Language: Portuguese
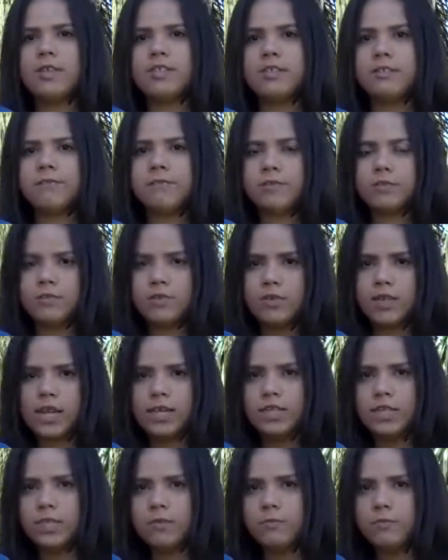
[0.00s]
né, sem fins
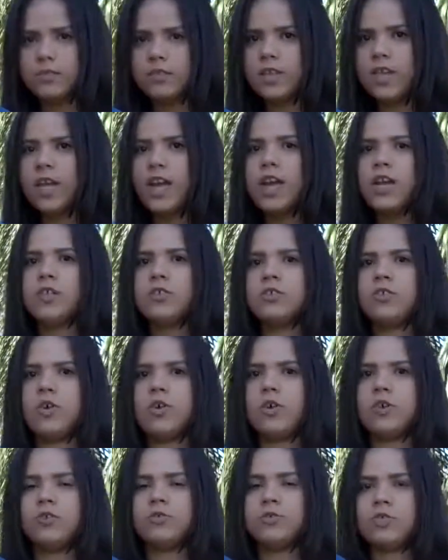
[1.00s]
lucrativos
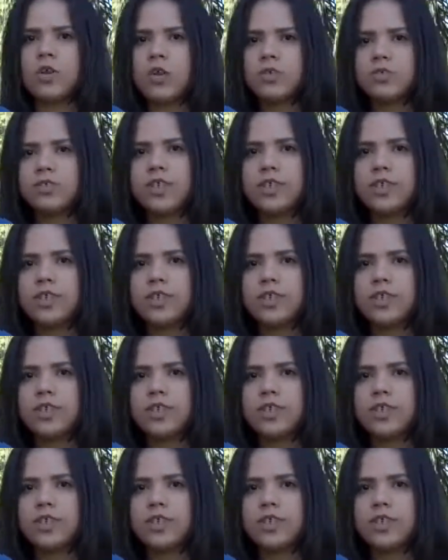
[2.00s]
só que os nossos